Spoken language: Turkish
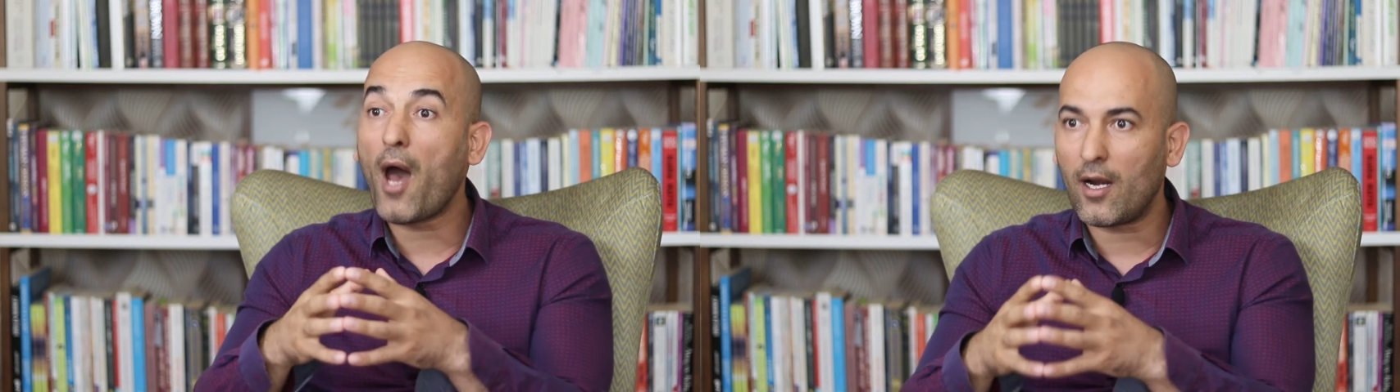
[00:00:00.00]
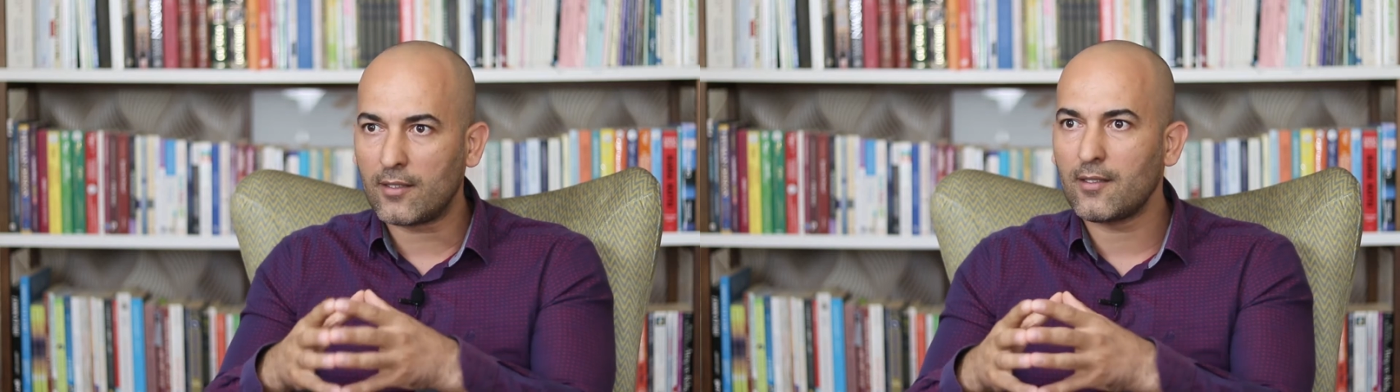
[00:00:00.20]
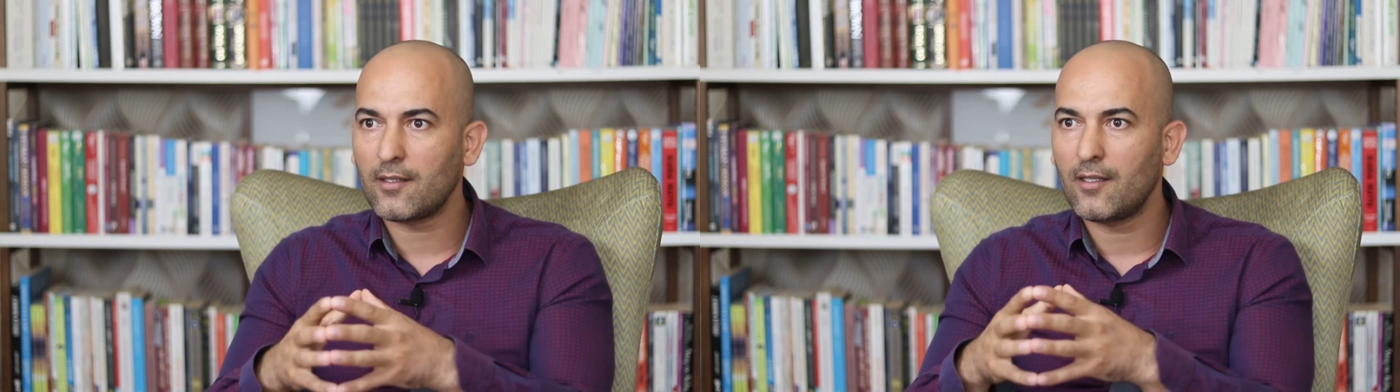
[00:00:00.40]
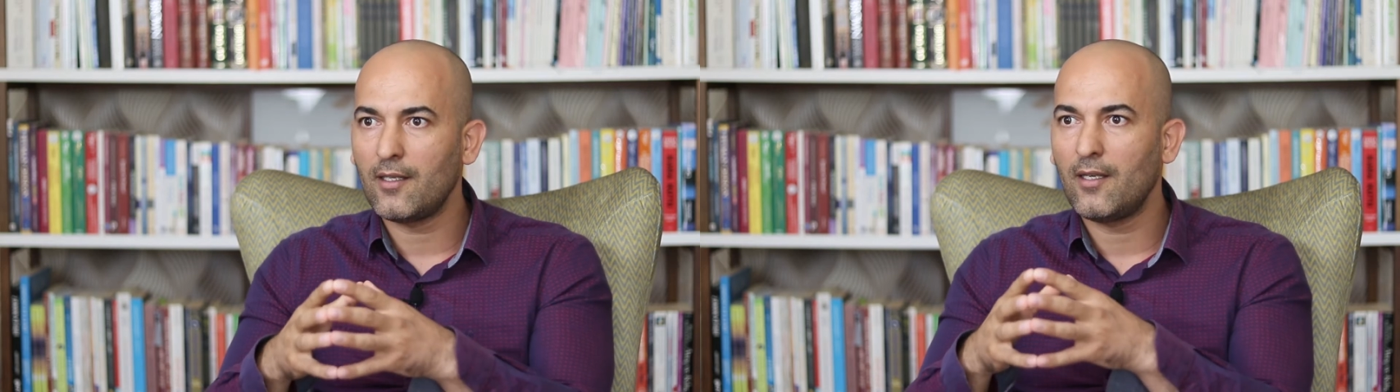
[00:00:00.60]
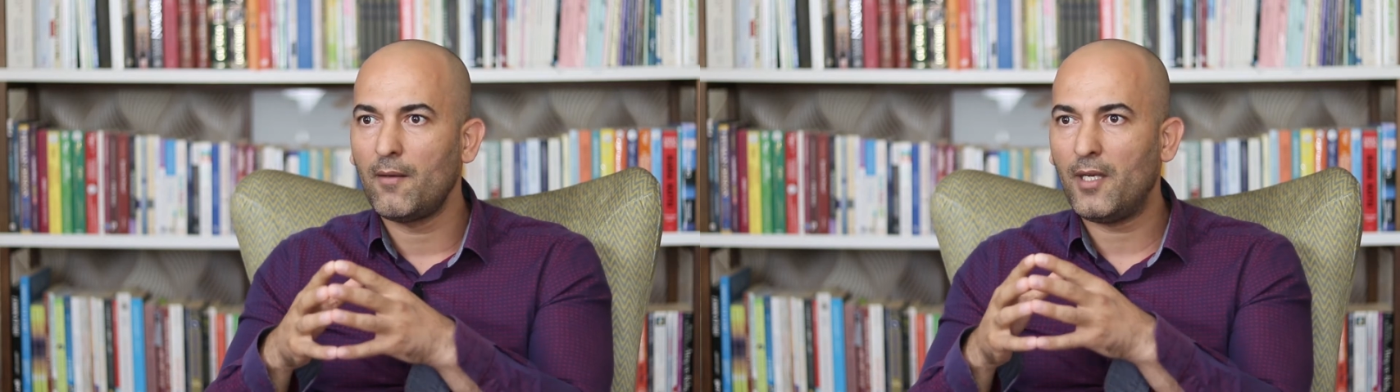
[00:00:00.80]
Pars
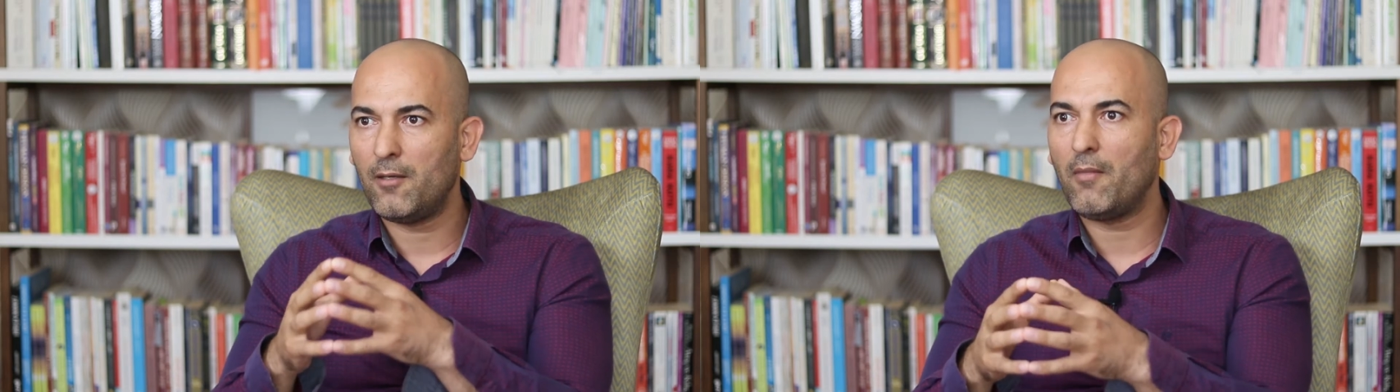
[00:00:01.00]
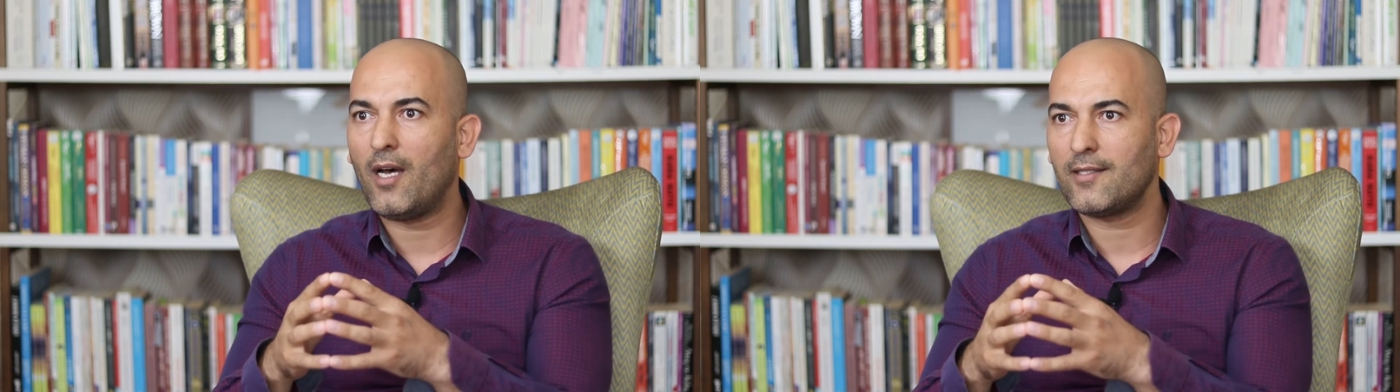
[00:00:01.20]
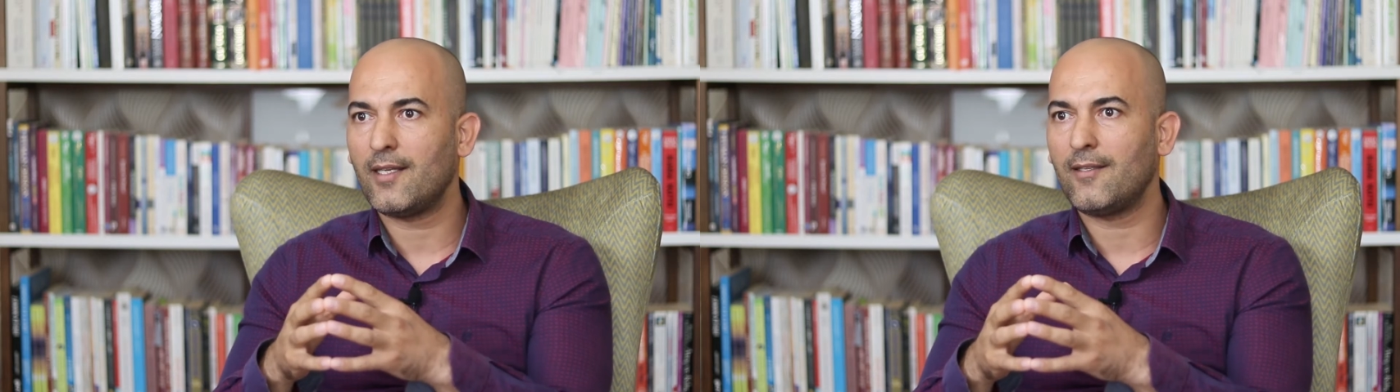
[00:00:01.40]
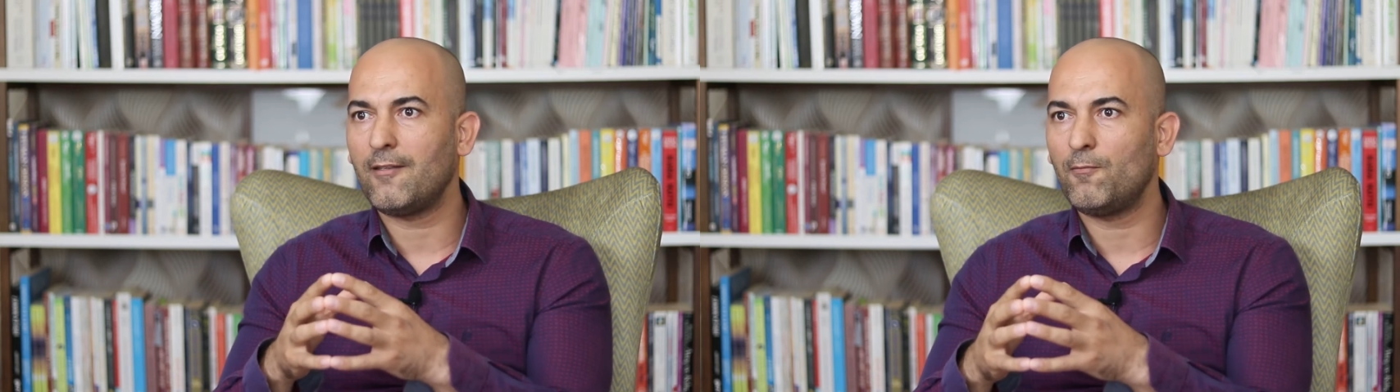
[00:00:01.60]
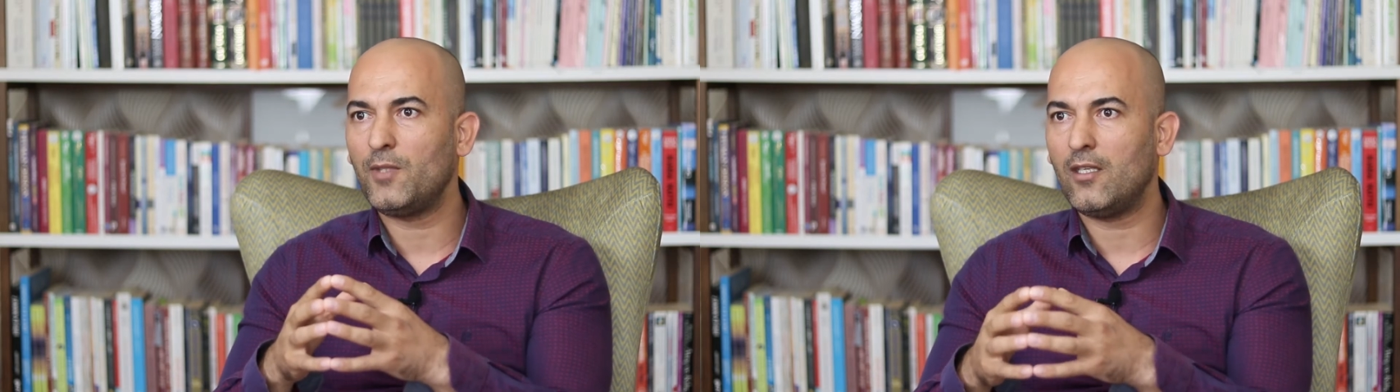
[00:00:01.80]
benim
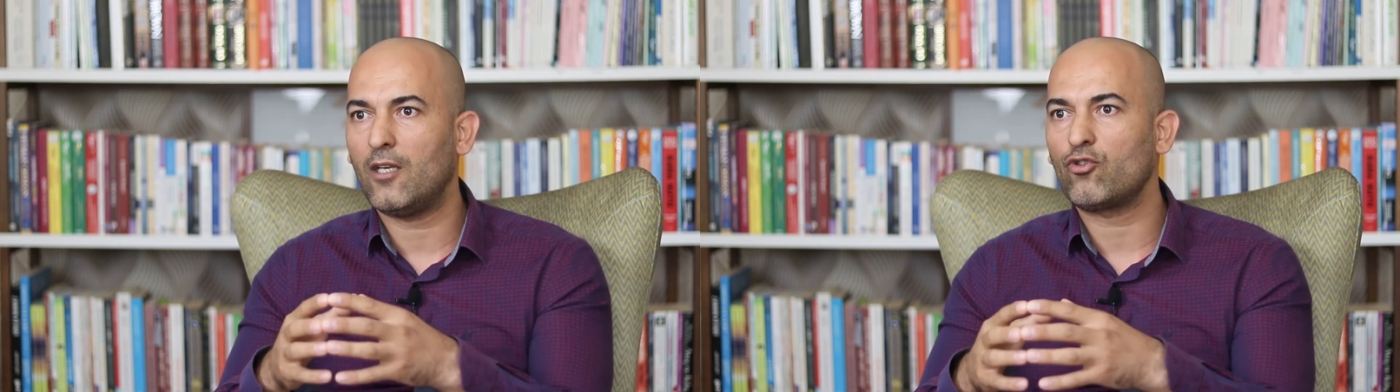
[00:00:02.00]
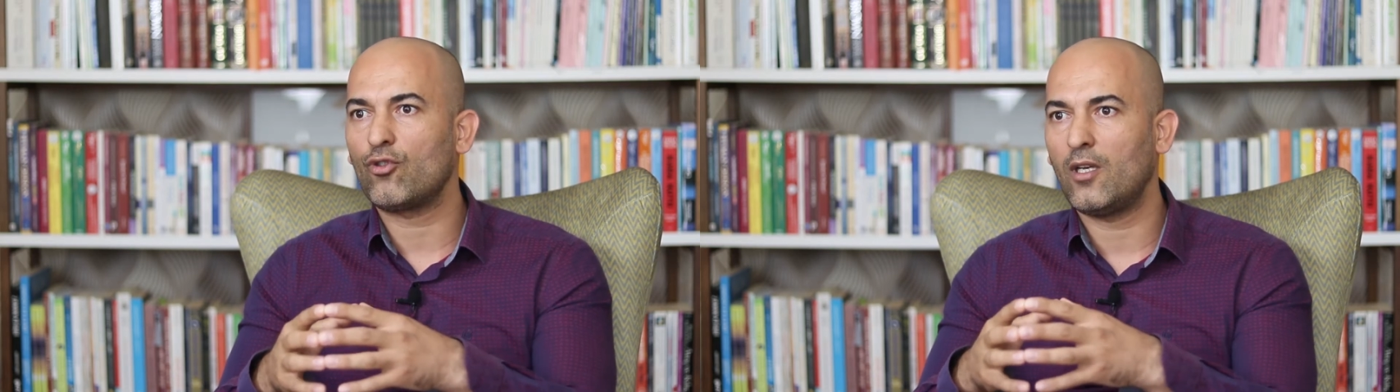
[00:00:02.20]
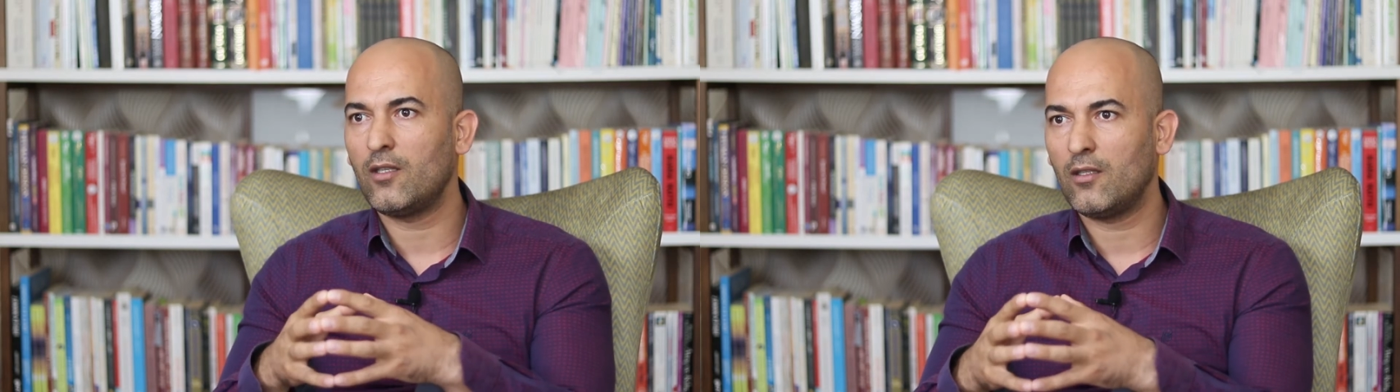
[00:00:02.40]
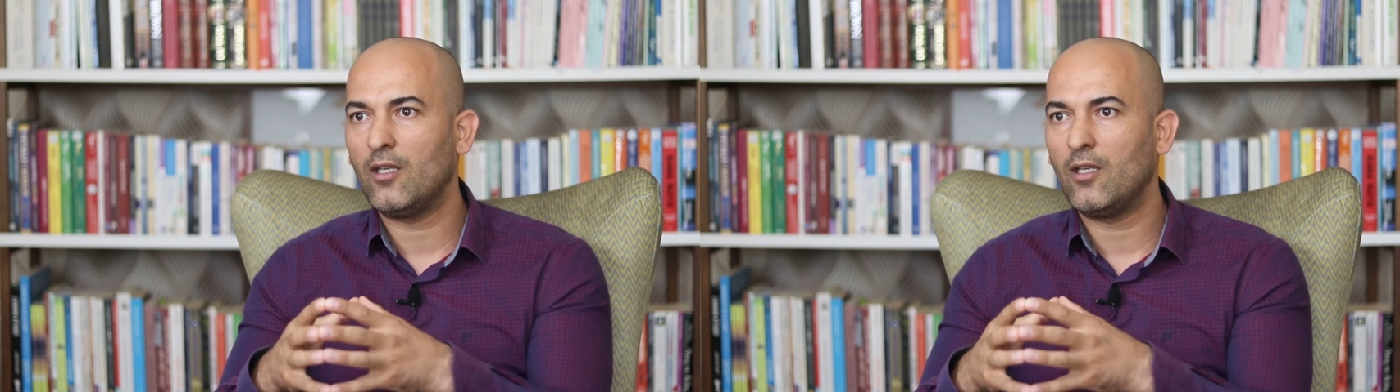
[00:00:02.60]
bahsettiğim İran şu an